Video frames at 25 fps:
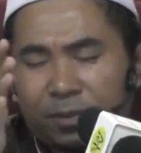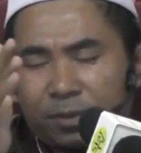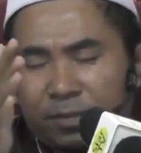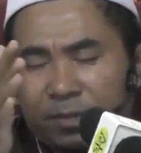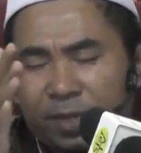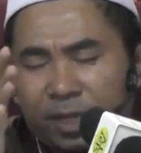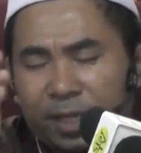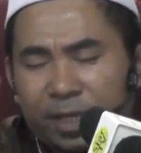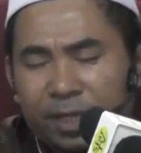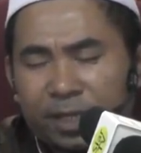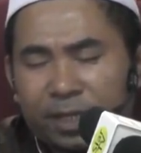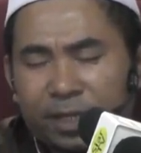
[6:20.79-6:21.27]

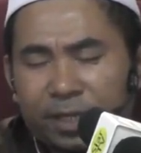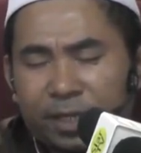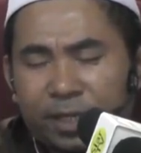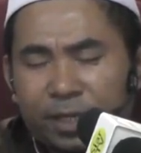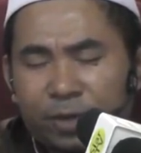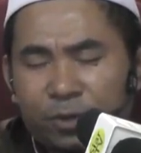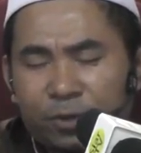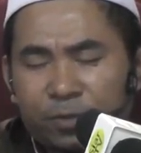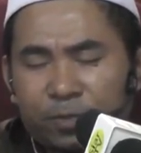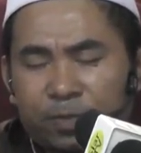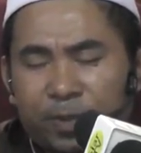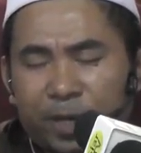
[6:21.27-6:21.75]
memilih
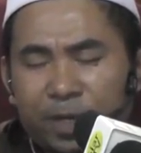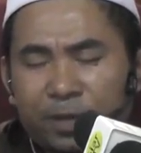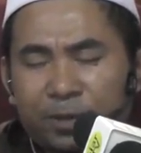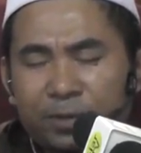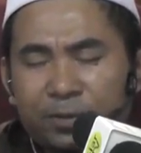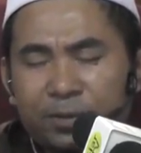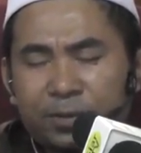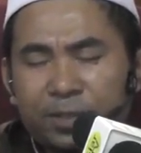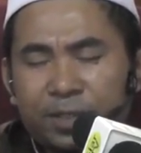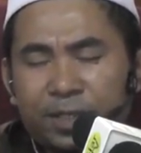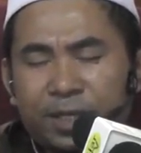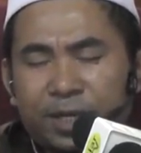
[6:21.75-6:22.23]

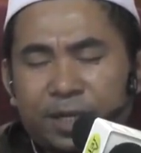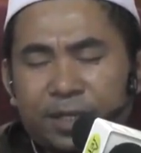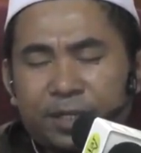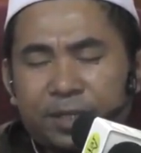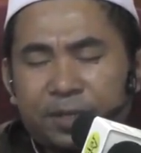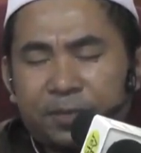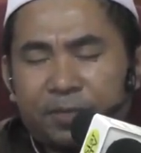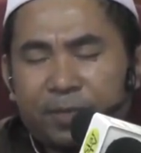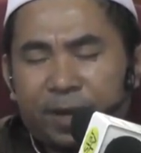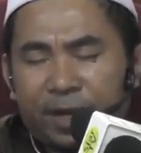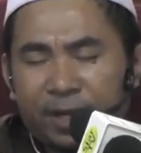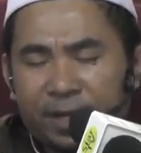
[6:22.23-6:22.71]
kehidupan dunia
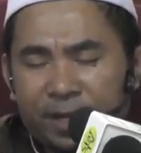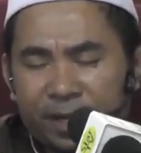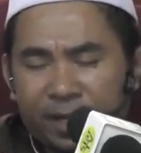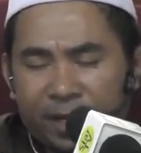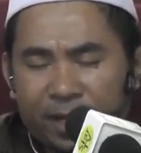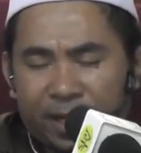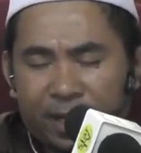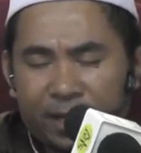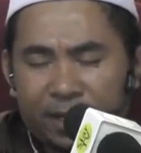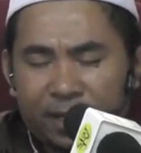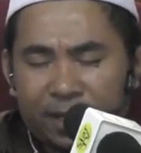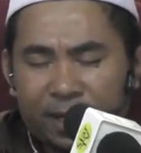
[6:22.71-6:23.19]

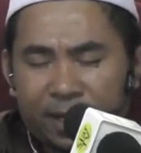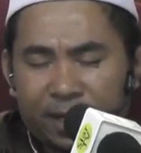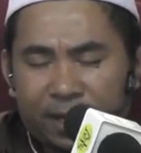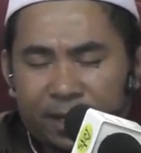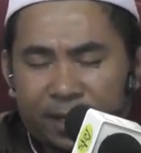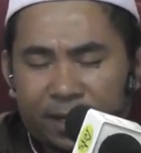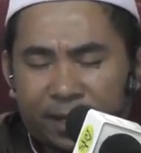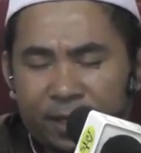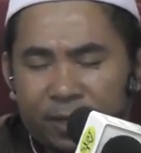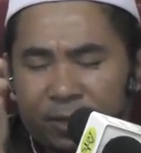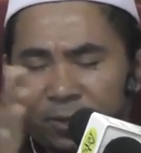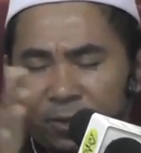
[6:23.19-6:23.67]
dibandingkan
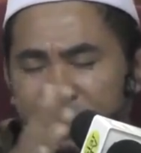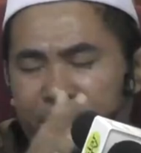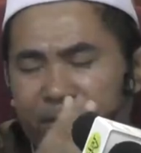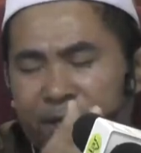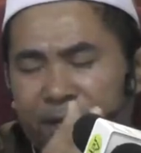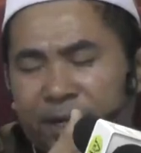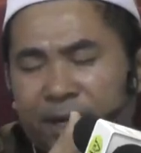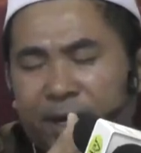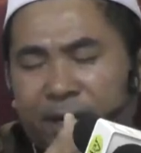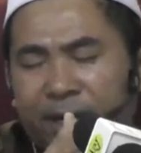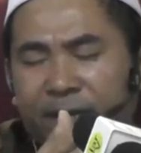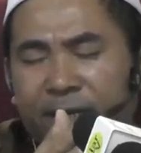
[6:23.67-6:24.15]
dengan
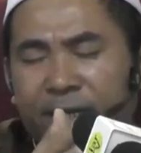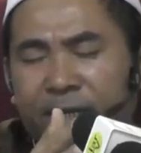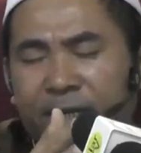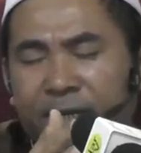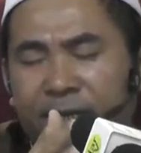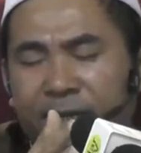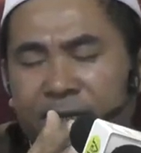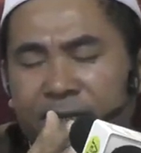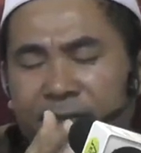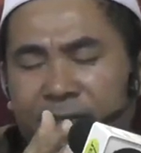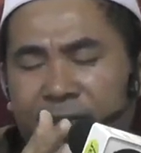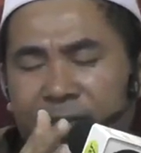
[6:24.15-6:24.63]
kehidupan
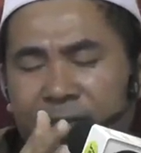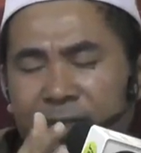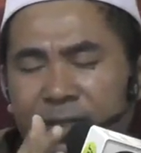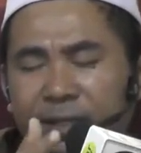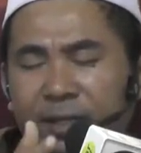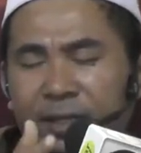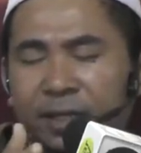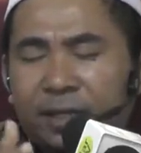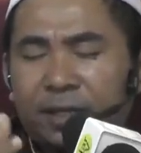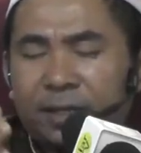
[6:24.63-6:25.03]
akhiratnya.